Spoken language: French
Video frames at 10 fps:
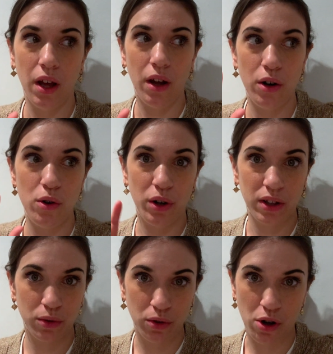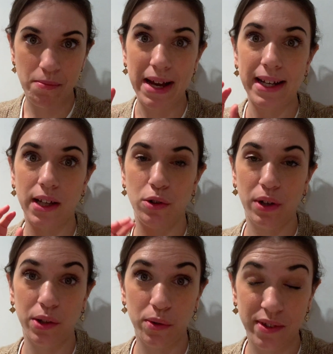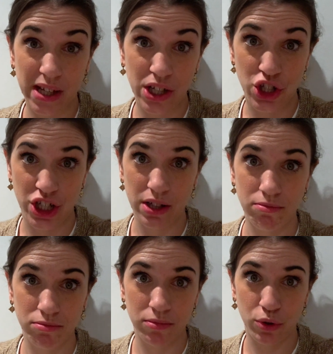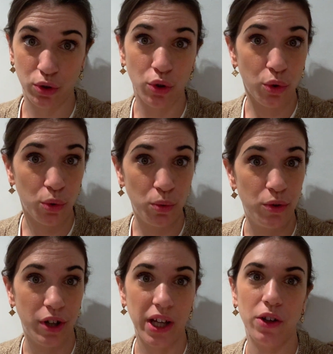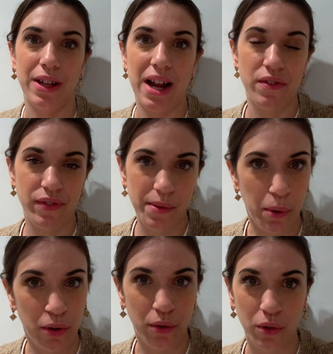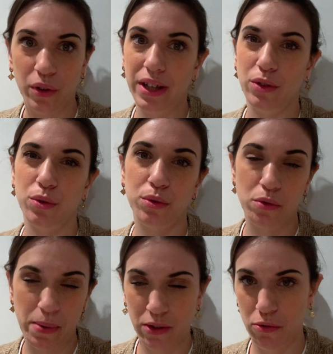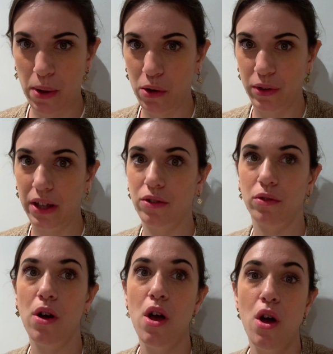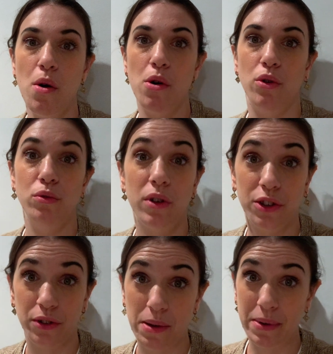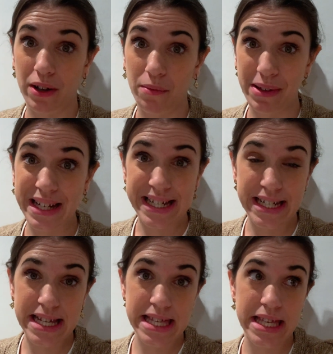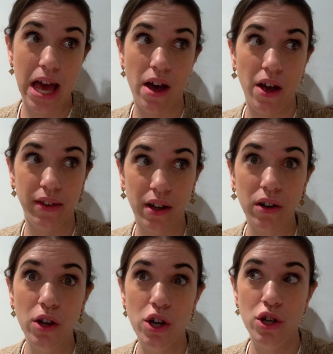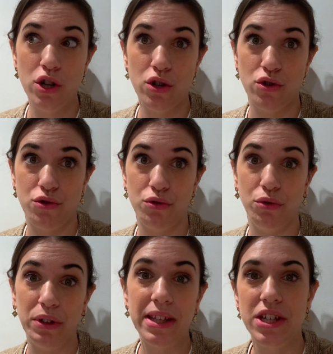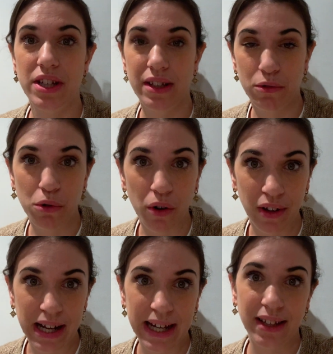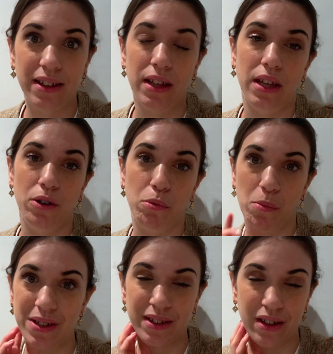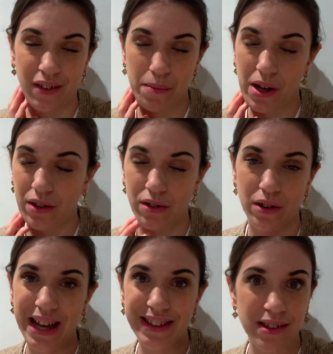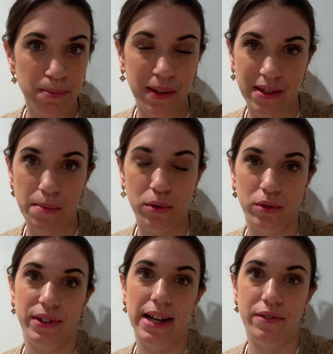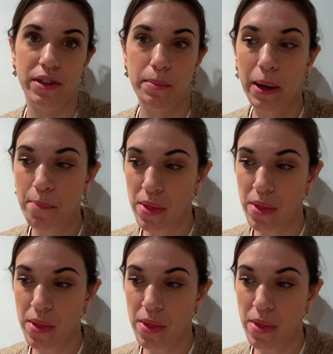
Le réseau normal et le réseau 5G sur notre routeur et on a la fibre donc on a une super super connexion nous quand on a emménagé ici il y a un an je donnais déjà des cours online et pour moi c'était vraiment indispensable qu'on ait la fibre